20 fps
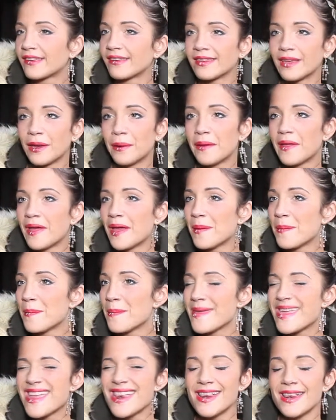que se escribe de
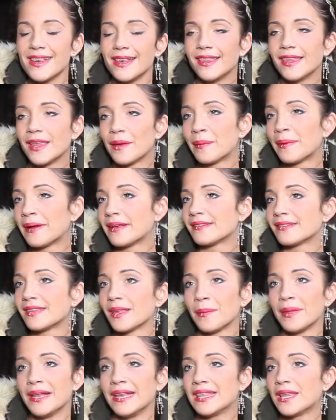mil temas,
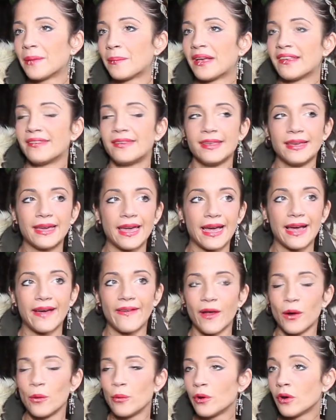de mil temas y que
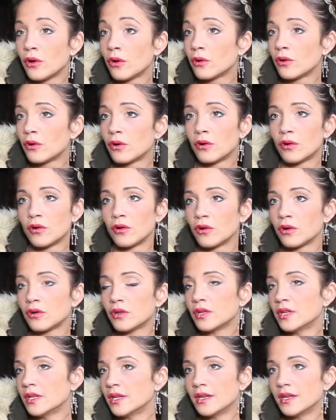cada uno